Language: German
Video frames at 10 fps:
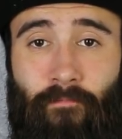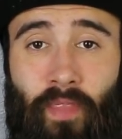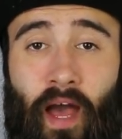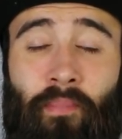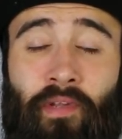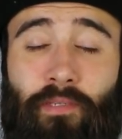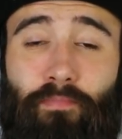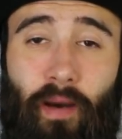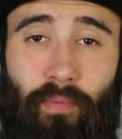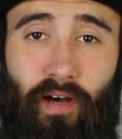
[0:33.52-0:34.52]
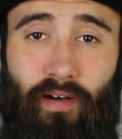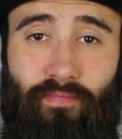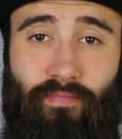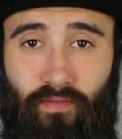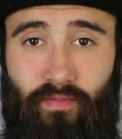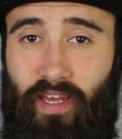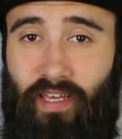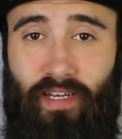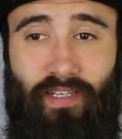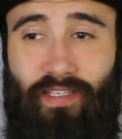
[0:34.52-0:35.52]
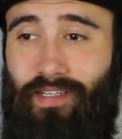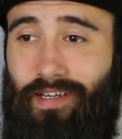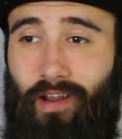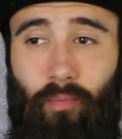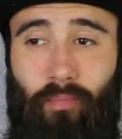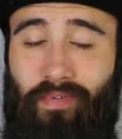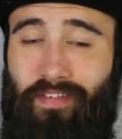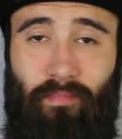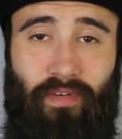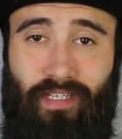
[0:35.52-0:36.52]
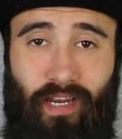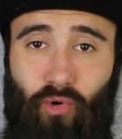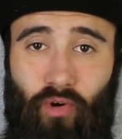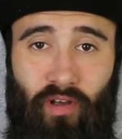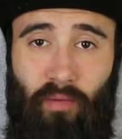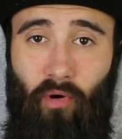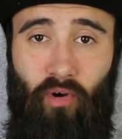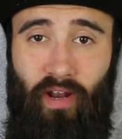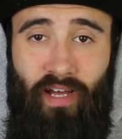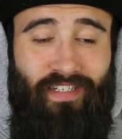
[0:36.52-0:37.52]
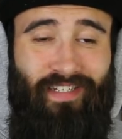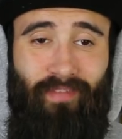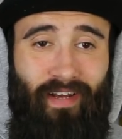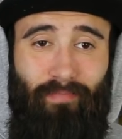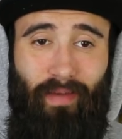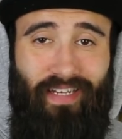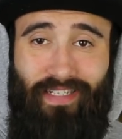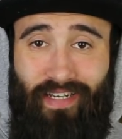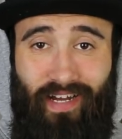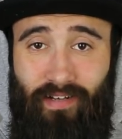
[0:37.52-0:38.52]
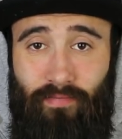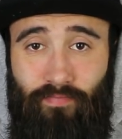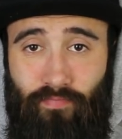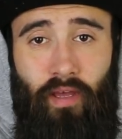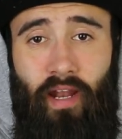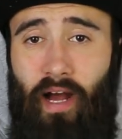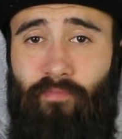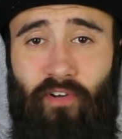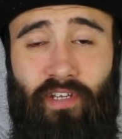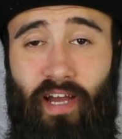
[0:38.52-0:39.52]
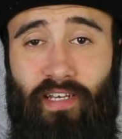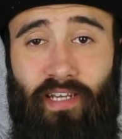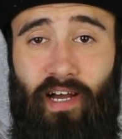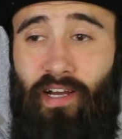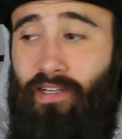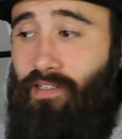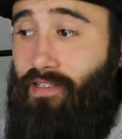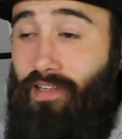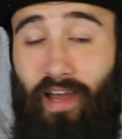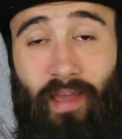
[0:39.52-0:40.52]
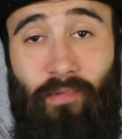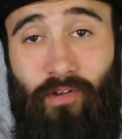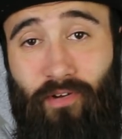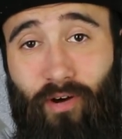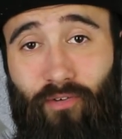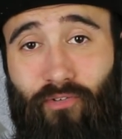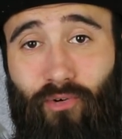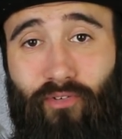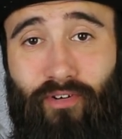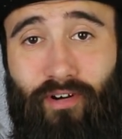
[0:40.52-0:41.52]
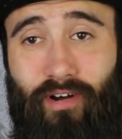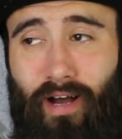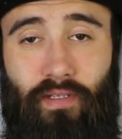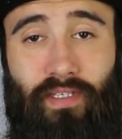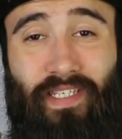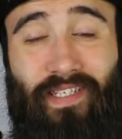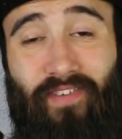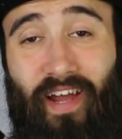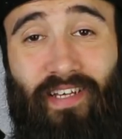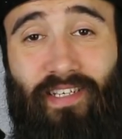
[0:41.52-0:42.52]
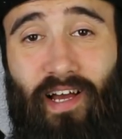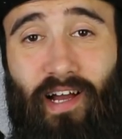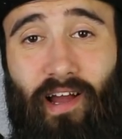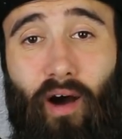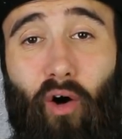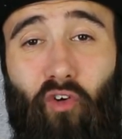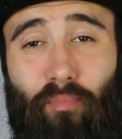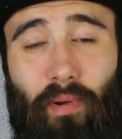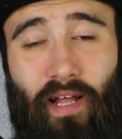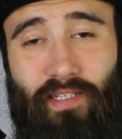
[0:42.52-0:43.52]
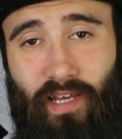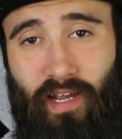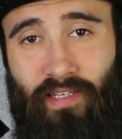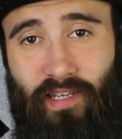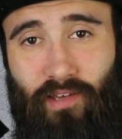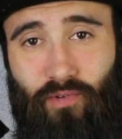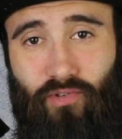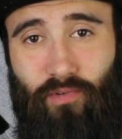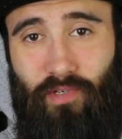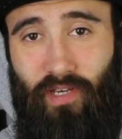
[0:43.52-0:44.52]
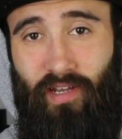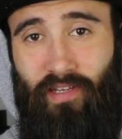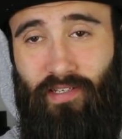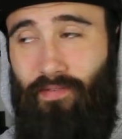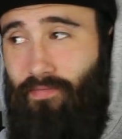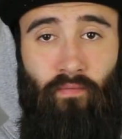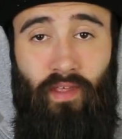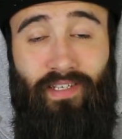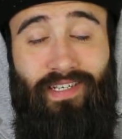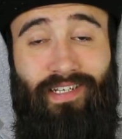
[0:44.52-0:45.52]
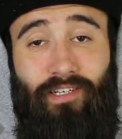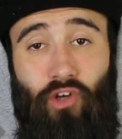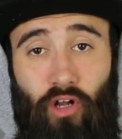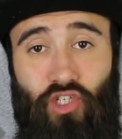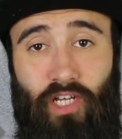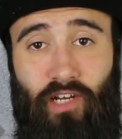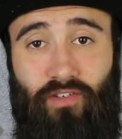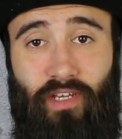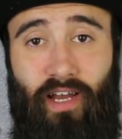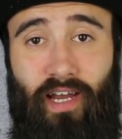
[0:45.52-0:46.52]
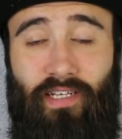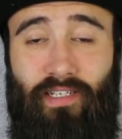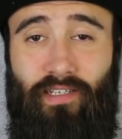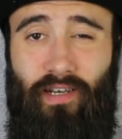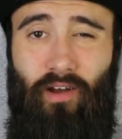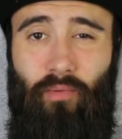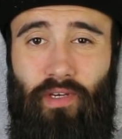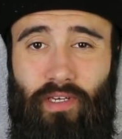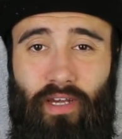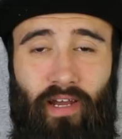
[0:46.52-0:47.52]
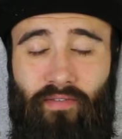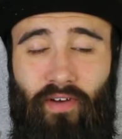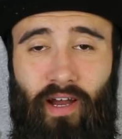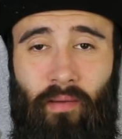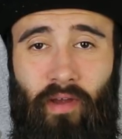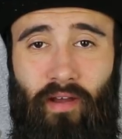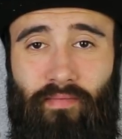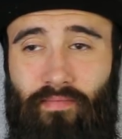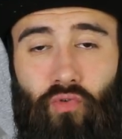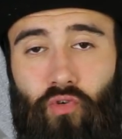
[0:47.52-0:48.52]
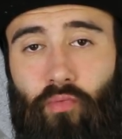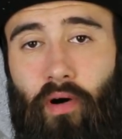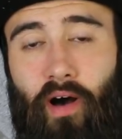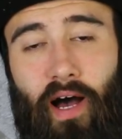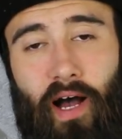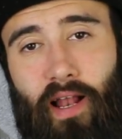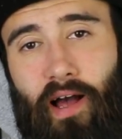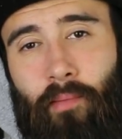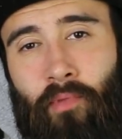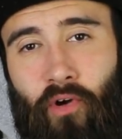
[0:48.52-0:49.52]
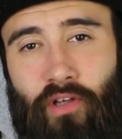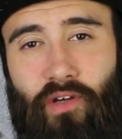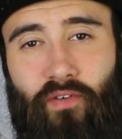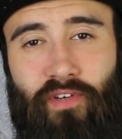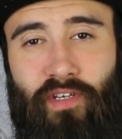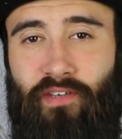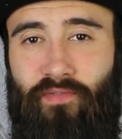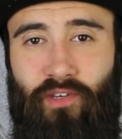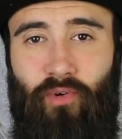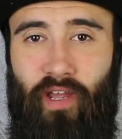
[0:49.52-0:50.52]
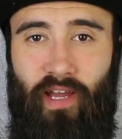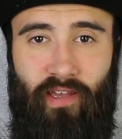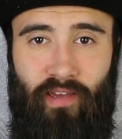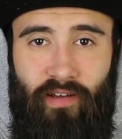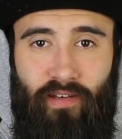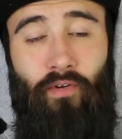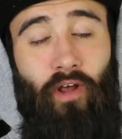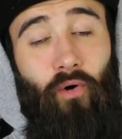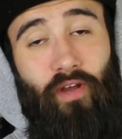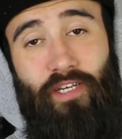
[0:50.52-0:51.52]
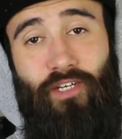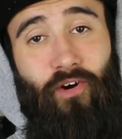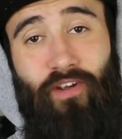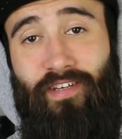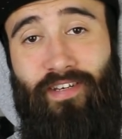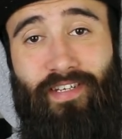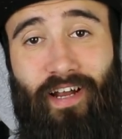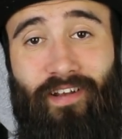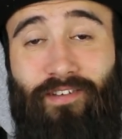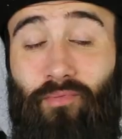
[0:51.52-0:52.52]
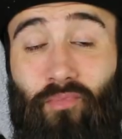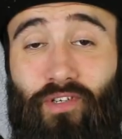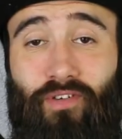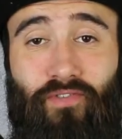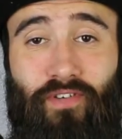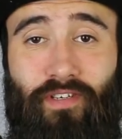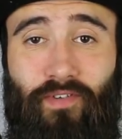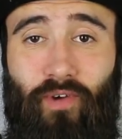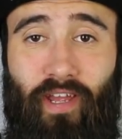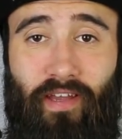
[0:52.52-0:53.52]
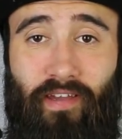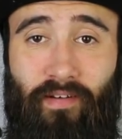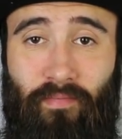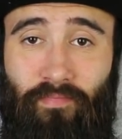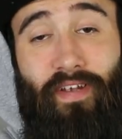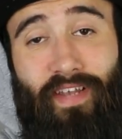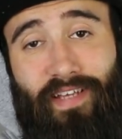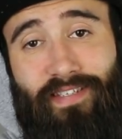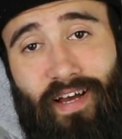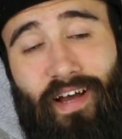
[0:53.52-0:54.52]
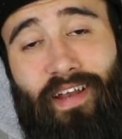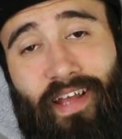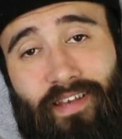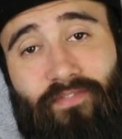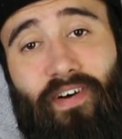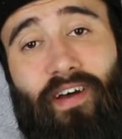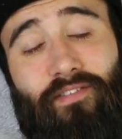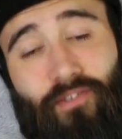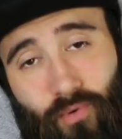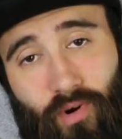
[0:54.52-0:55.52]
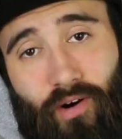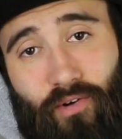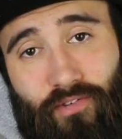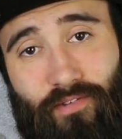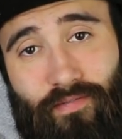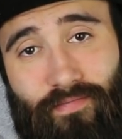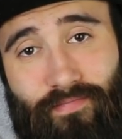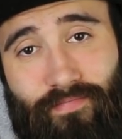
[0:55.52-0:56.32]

namens Papa, welches, ich glaube, sämtliche Rekorde gebrochen hat, die man brechen kann. Innerhalb von drei Tagen drei Millionen Aufrufe, zwei Tage auf Platz 1 der YouTube-Trends. Dass das Lied Goldstatus erreicht ist, glaube ich, keine Frage mehr. Überall haben Leute auf dieses Video reagiert und auch ich konnte nicht anders und musste auf dieses Video reagieren. Und das sah in etwa so aus.